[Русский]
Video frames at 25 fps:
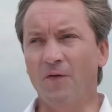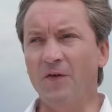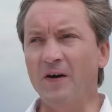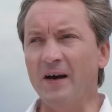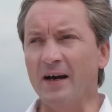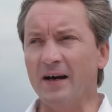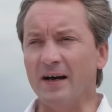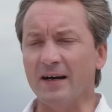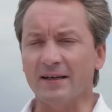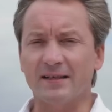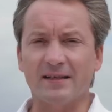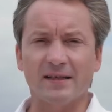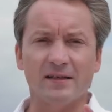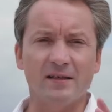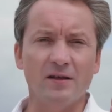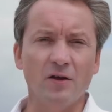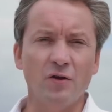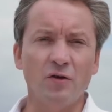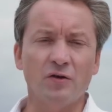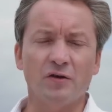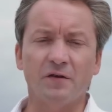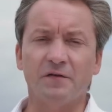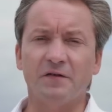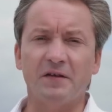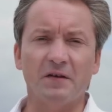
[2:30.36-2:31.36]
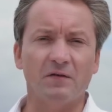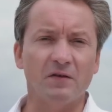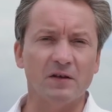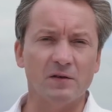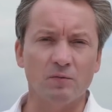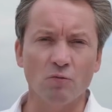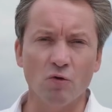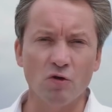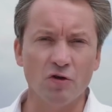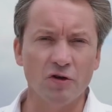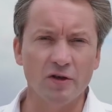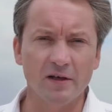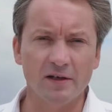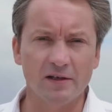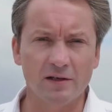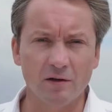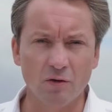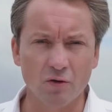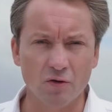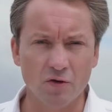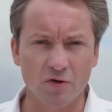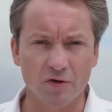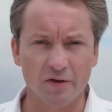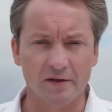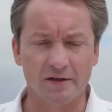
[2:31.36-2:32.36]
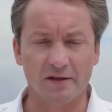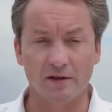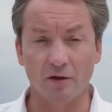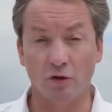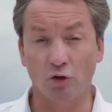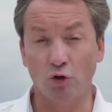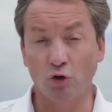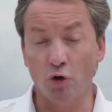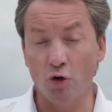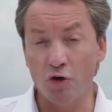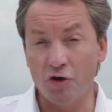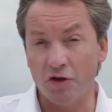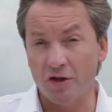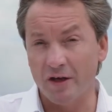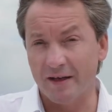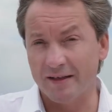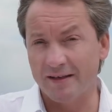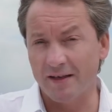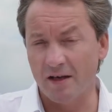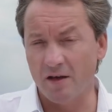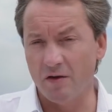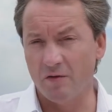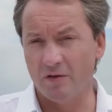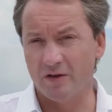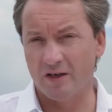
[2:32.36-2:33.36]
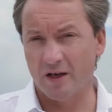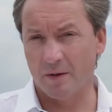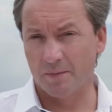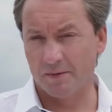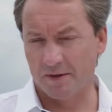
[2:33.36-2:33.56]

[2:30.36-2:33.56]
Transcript: Вы осознаете все возможные сложности, точно оцениваете